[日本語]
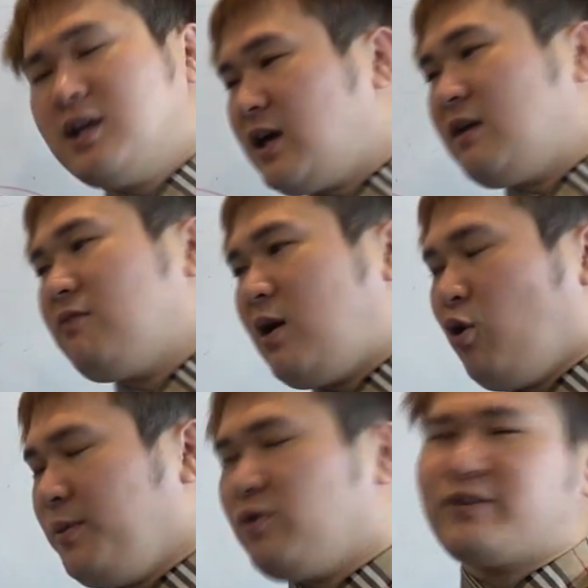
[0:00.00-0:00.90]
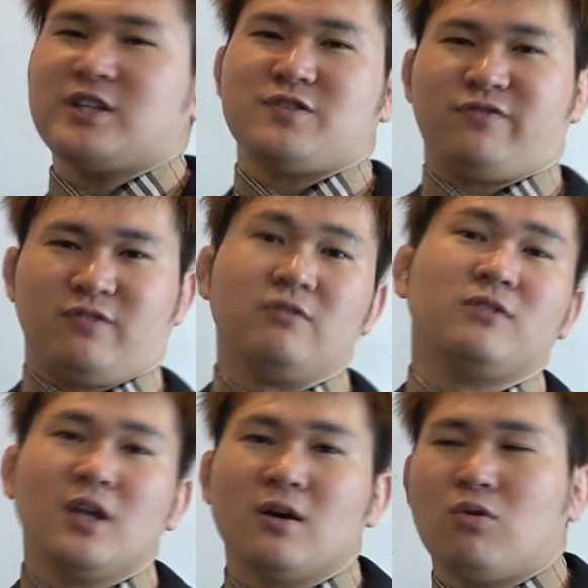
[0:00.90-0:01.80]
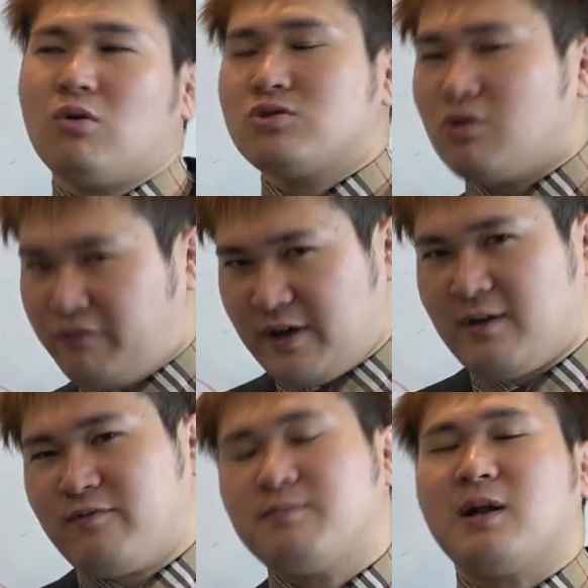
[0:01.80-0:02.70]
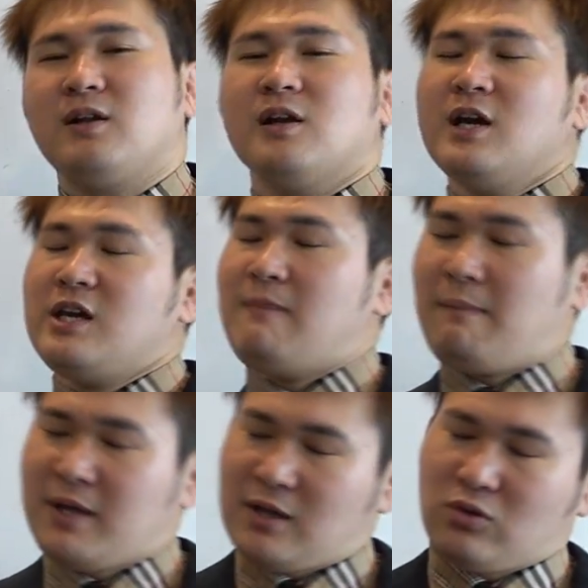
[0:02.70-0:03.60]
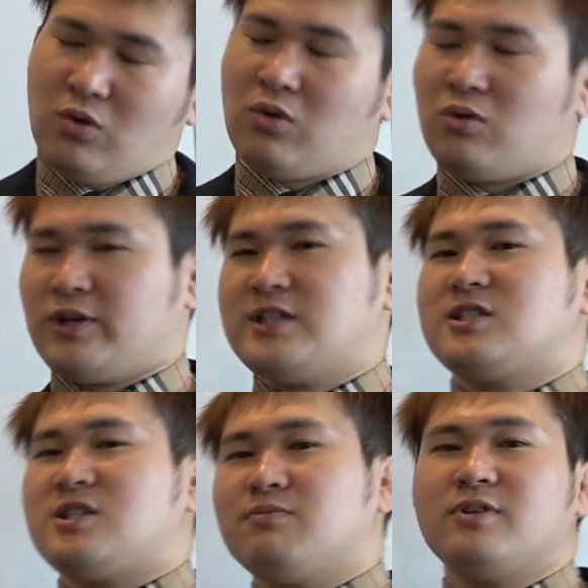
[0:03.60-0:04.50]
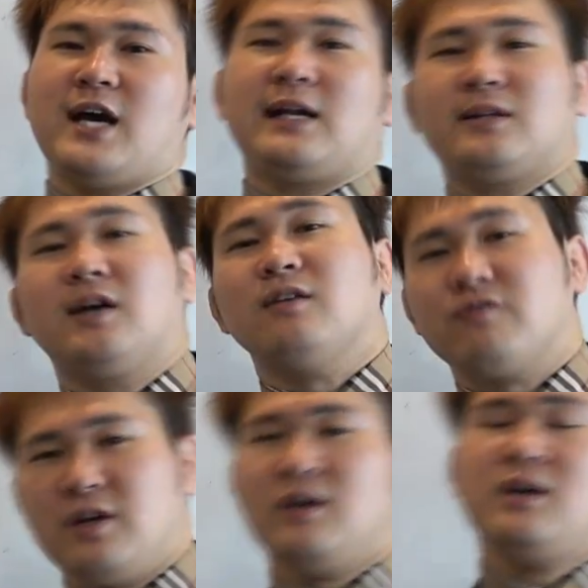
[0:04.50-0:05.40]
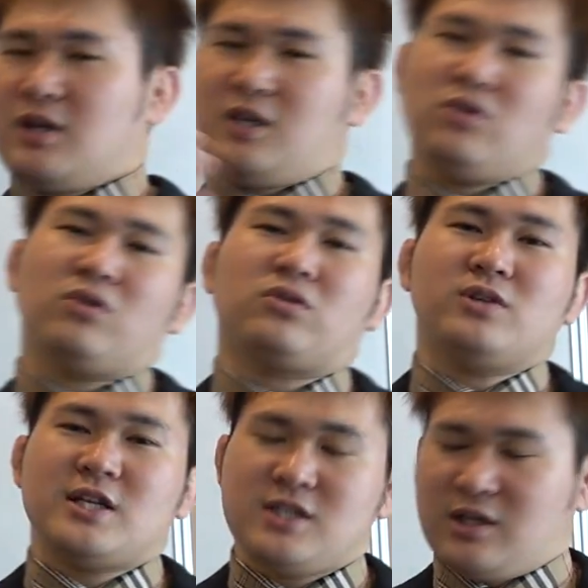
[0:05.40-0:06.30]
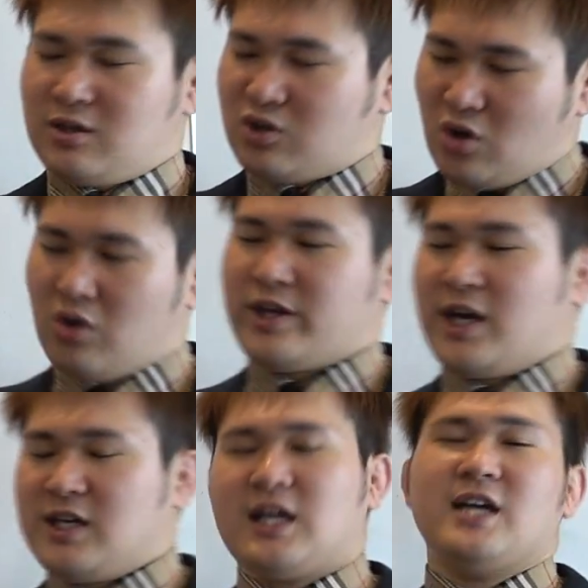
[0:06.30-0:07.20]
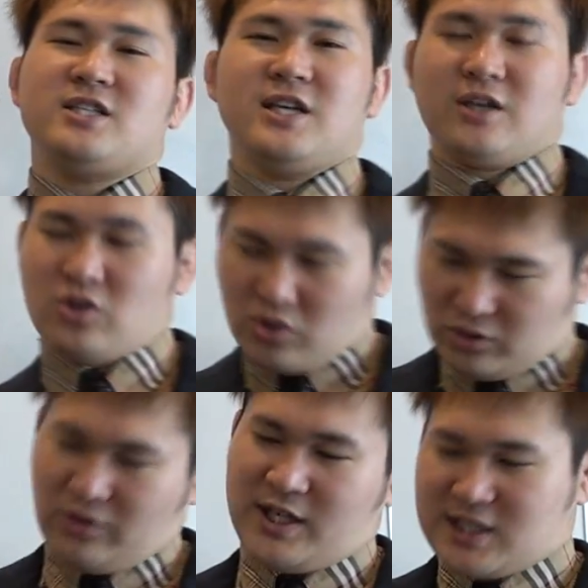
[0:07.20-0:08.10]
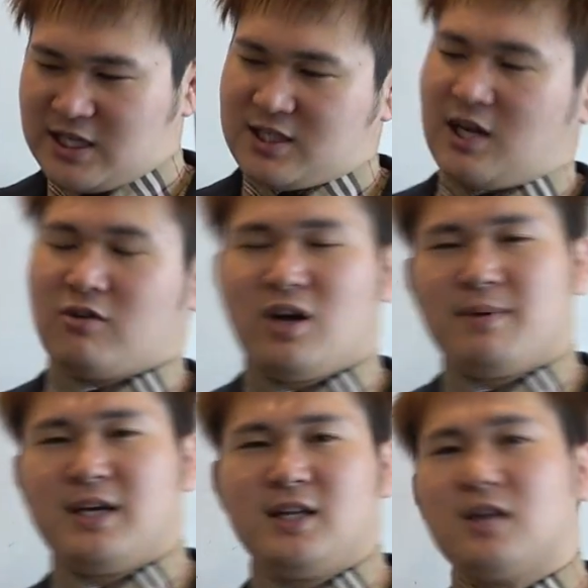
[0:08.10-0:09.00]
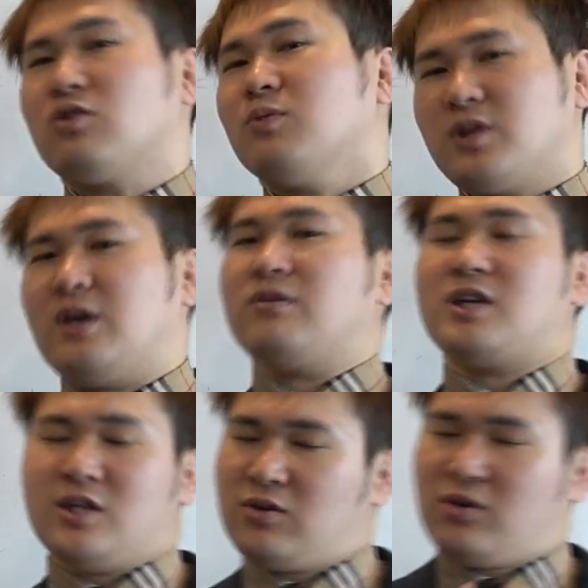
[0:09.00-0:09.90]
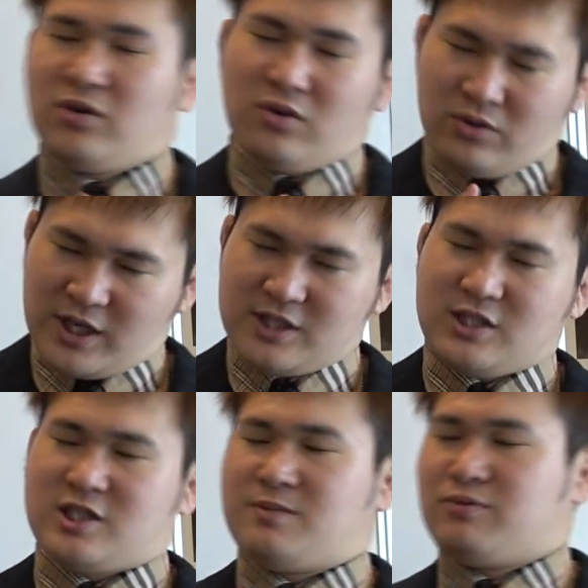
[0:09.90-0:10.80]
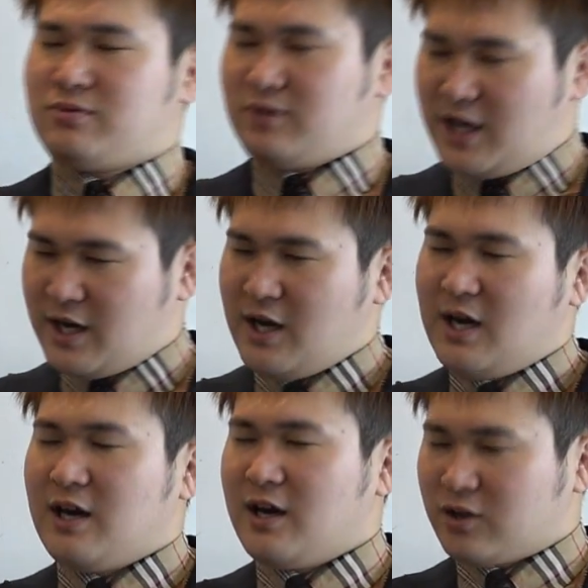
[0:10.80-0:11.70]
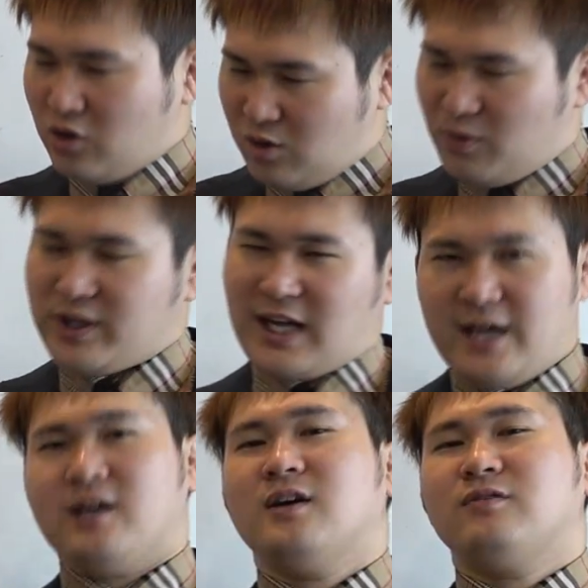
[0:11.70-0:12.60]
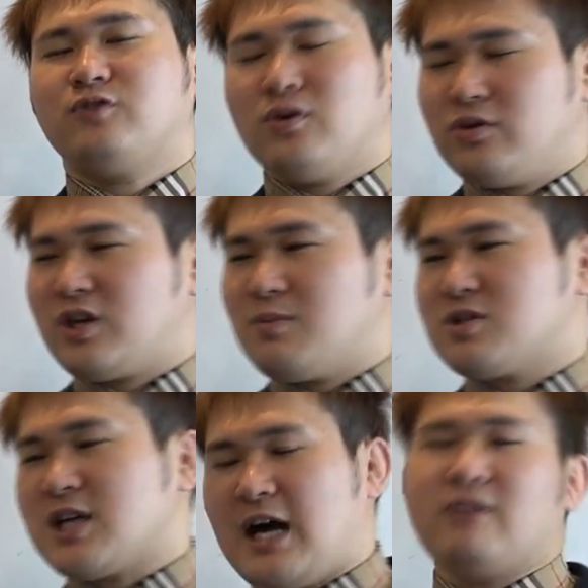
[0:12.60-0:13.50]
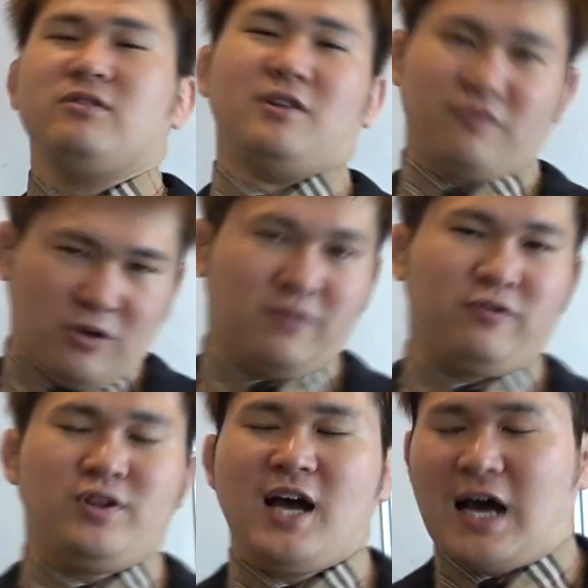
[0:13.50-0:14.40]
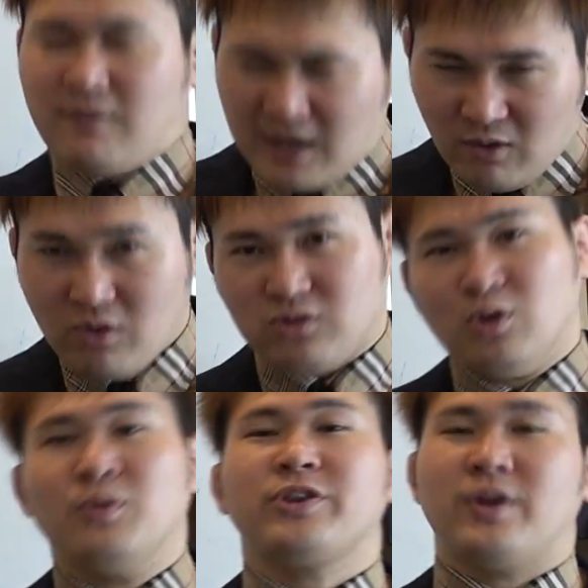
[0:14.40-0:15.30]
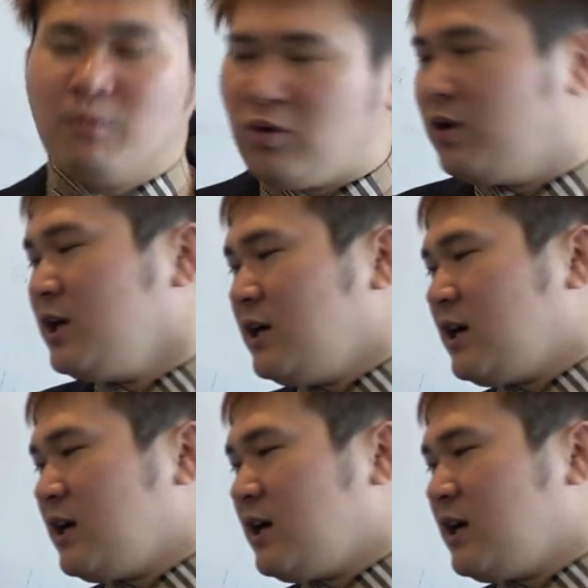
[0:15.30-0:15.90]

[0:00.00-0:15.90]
人間はホメオふタシフって言って恒常性つまり今までと同じ自分でありたいんですね昨日と同じ今日でいたいし今日と同じ明日が来ればいいなと思ってる昨日の同じ自分でえー、今日も痛いそういう気持ちがあるんですよそんな変わろうと思っても